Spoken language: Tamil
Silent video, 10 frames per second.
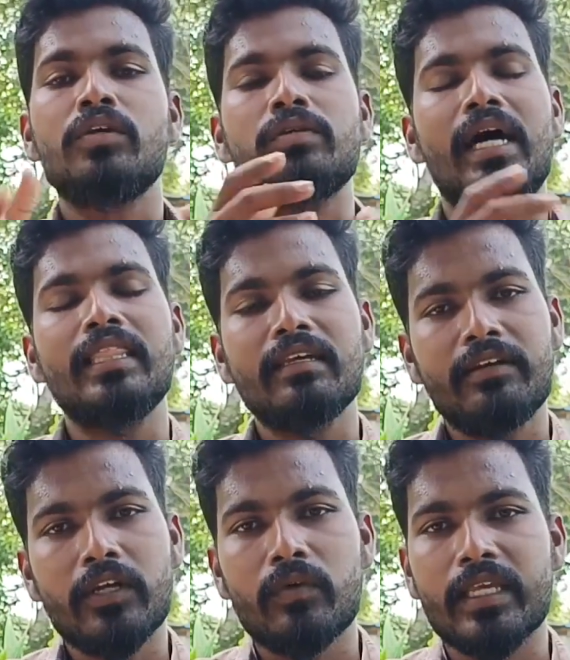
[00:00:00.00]
ஸோ அந்த
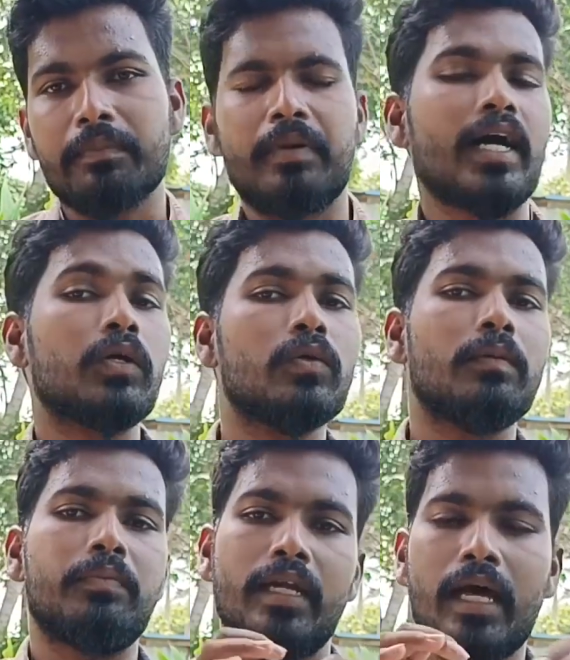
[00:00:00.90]
வீடியோவை நீங்கள்
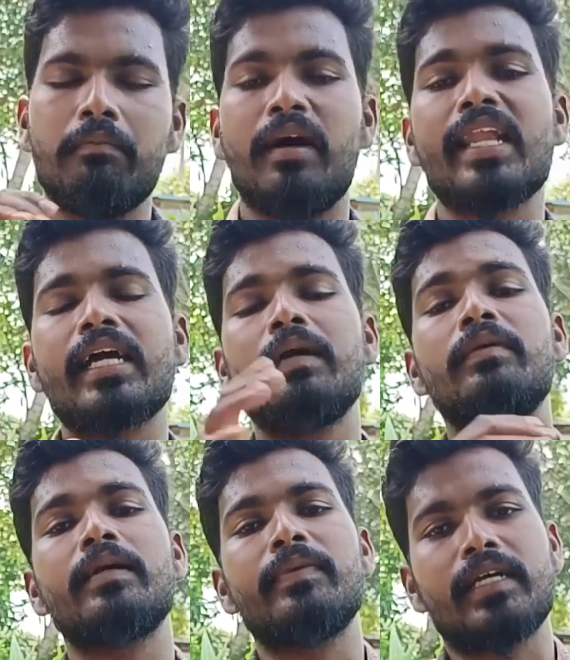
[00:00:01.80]
பார்க்கணும் அப்படின்னா
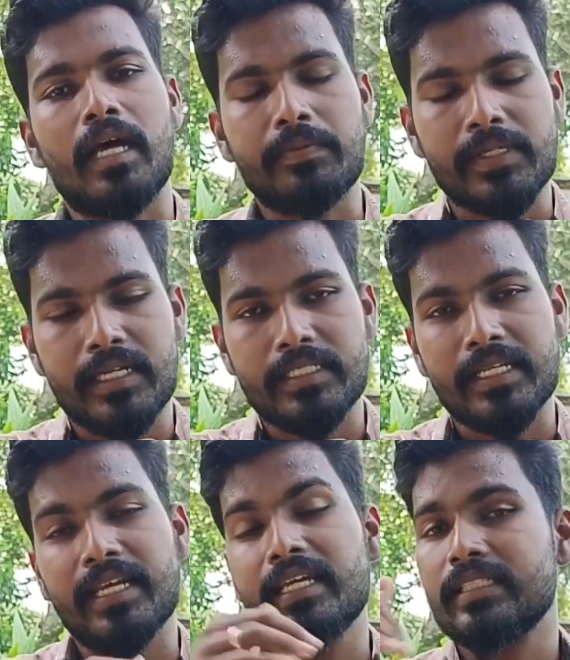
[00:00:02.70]
மறக்காமல் நம்ம கிராப்ஸ் கான்
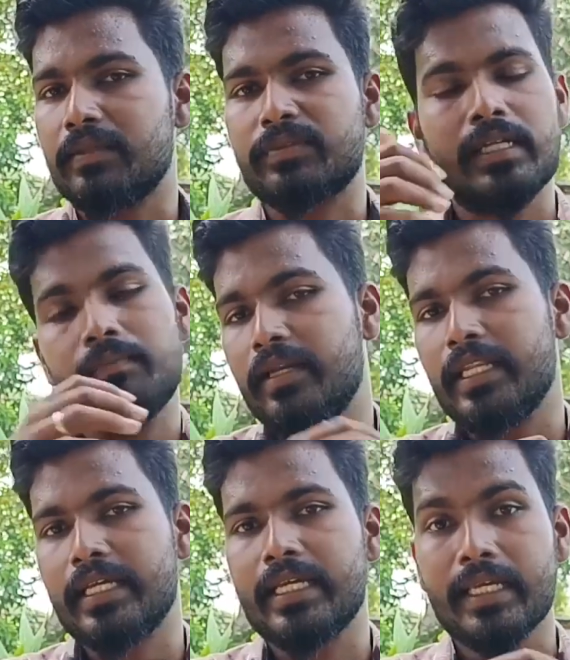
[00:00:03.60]
சேனலை சப்ஸ்கிரைப்
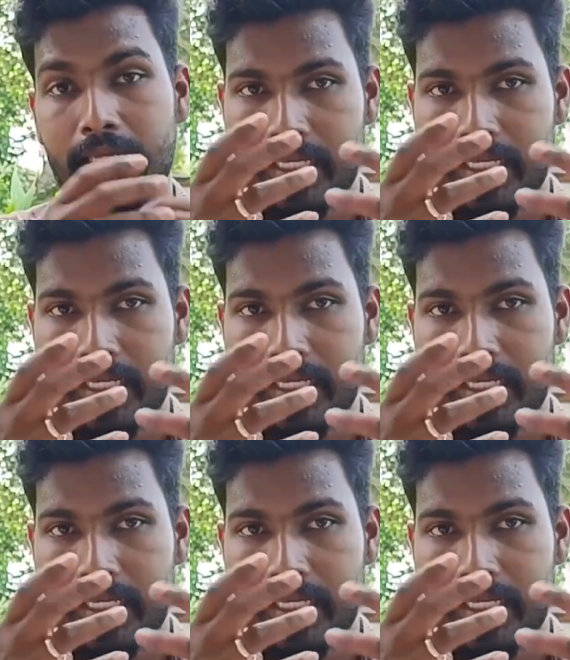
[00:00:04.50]
பண்ணிடுங்க